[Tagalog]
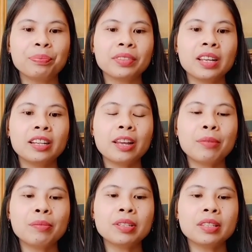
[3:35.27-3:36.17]
Kay
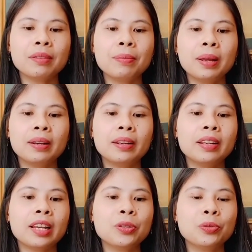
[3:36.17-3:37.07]
Mami Steph Vlog,
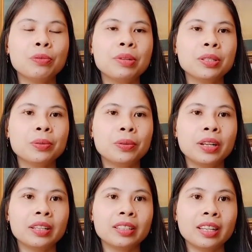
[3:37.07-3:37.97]
kay Juby
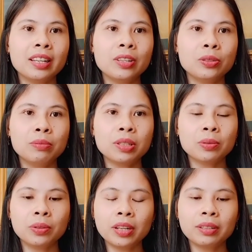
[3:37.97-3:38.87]
Sunogan, kay Dai Juby
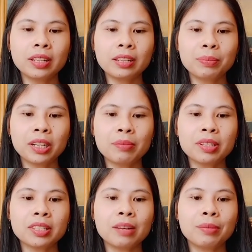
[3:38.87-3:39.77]
Sunogan, and maraming
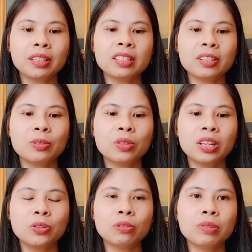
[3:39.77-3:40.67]
salamat din sa iyo,
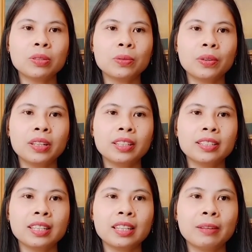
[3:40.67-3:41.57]
Dai Juby Sunogan,
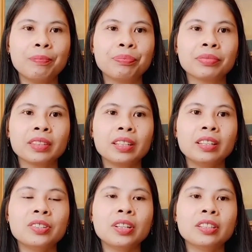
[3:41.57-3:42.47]
kasi
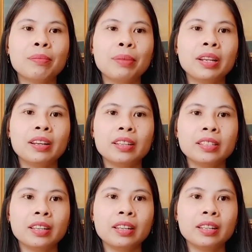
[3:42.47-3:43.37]
nandiyan ka palagi
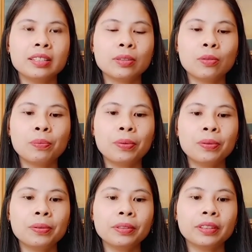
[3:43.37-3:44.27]
sa LS ko
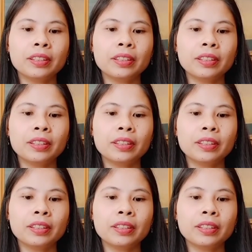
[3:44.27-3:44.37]
po.